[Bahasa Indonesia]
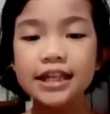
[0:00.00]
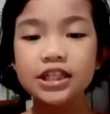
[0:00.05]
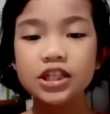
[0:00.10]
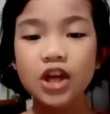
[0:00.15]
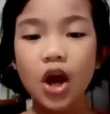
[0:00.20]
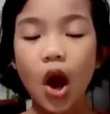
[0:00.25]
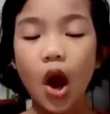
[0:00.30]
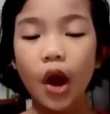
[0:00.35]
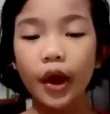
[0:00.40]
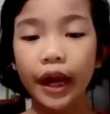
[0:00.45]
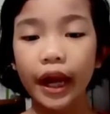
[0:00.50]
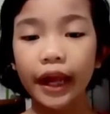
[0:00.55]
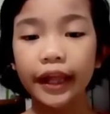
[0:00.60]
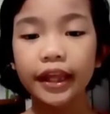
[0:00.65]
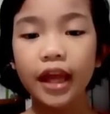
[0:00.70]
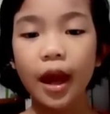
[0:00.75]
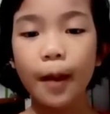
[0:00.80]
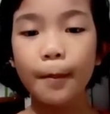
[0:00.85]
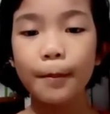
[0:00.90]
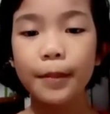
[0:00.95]
seorang
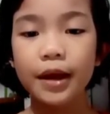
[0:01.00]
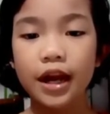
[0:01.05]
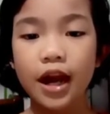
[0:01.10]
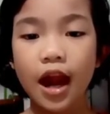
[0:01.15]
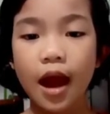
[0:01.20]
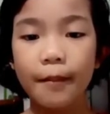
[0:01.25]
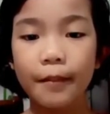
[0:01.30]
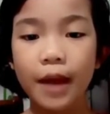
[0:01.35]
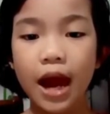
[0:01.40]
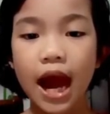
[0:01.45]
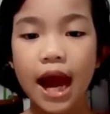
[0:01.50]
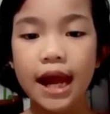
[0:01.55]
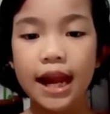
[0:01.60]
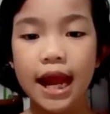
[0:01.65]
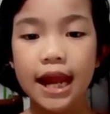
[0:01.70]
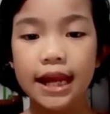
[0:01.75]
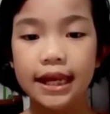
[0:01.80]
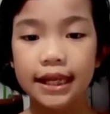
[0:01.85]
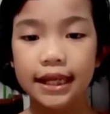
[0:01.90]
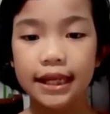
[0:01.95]
yang bernama
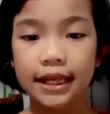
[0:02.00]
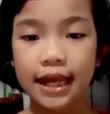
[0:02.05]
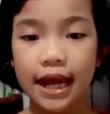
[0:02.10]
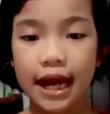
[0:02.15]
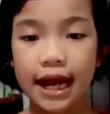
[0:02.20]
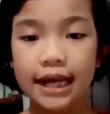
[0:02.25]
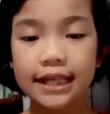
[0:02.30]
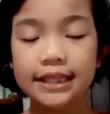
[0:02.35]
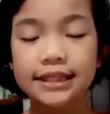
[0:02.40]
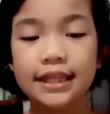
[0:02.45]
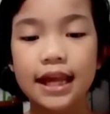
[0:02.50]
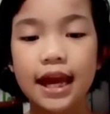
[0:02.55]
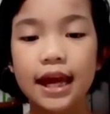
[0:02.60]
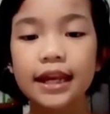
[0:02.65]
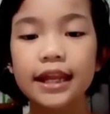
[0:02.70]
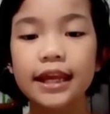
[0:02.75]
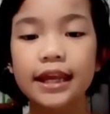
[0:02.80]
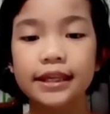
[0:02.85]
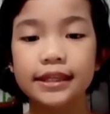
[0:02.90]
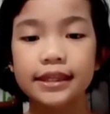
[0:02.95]
Ananias dan
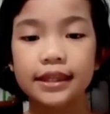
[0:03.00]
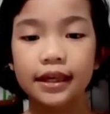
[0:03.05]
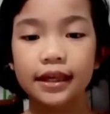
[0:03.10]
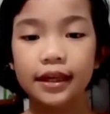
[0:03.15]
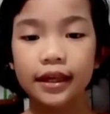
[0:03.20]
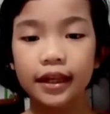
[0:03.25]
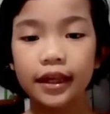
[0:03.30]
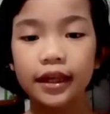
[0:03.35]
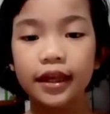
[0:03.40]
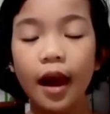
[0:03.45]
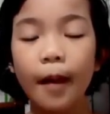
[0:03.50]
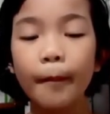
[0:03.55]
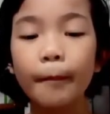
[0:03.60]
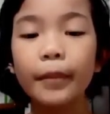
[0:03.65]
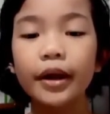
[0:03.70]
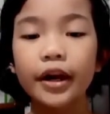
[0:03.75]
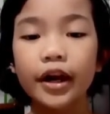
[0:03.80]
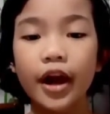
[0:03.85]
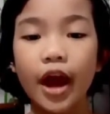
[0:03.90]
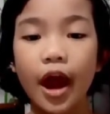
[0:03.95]
istri yang
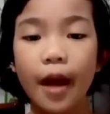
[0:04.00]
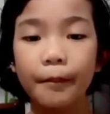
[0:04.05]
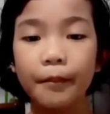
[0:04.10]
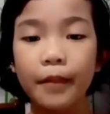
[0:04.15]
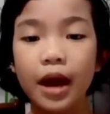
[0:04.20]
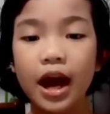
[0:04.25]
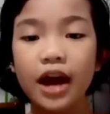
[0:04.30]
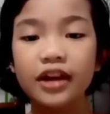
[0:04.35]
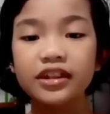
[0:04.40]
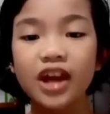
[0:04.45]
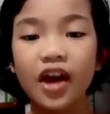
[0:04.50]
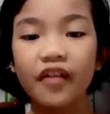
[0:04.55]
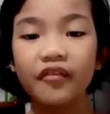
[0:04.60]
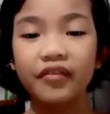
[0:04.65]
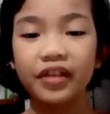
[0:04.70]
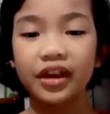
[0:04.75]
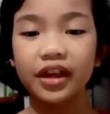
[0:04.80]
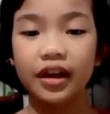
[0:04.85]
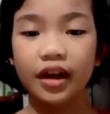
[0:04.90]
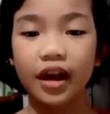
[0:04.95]
bernama
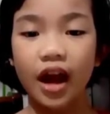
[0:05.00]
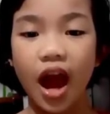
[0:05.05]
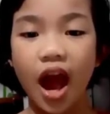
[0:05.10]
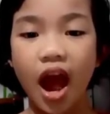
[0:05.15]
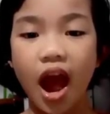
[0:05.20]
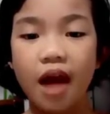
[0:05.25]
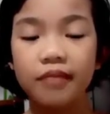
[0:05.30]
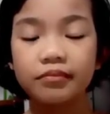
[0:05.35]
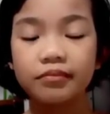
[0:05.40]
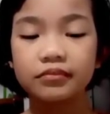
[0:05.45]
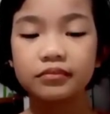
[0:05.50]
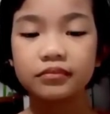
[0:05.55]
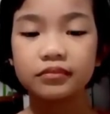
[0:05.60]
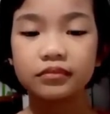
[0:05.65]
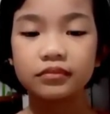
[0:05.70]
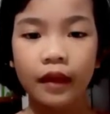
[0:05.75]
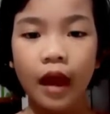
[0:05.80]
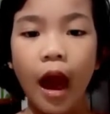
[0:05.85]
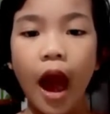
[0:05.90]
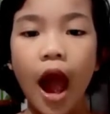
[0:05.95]
Safira
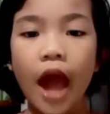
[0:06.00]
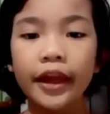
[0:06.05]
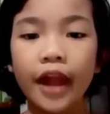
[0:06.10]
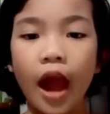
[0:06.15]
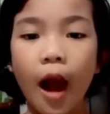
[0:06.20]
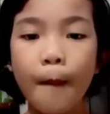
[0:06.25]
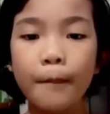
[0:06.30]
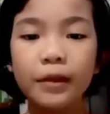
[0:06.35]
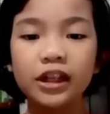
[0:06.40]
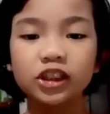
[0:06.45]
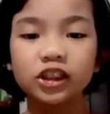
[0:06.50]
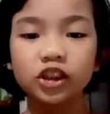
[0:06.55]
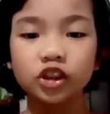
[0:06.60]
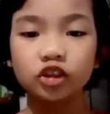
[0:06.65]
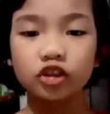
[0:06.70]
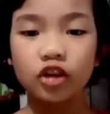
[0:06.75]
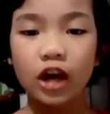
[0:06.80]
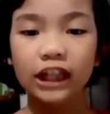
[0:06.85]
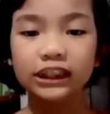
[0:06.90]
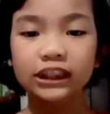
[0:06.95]
yang
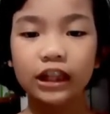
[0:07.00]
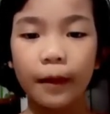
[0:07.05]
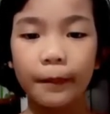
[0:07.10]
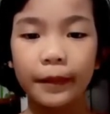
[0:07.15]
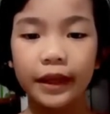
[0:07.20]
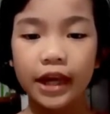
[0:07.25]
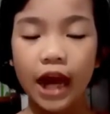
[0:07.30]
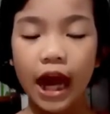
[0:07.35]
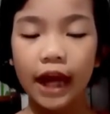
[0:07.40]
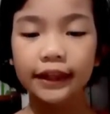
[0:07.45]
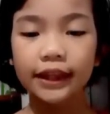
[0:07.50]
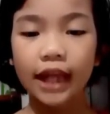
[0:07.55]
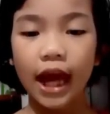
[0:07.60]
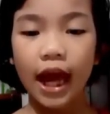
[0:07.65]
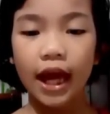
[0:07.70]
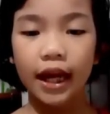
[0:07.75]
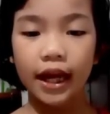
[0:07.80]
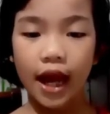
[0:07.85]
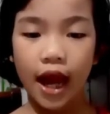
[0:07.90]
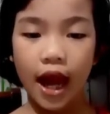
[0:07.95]
menjual sebidang
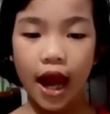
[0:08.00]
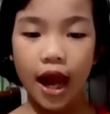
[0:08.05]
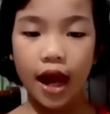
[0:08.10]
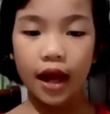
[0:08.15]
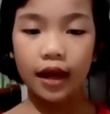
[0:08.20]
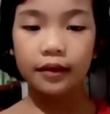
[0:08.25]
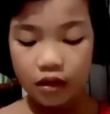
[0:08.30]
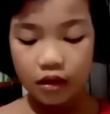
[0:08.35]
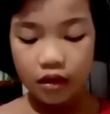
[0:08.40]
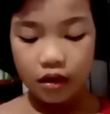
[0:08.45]
tanah.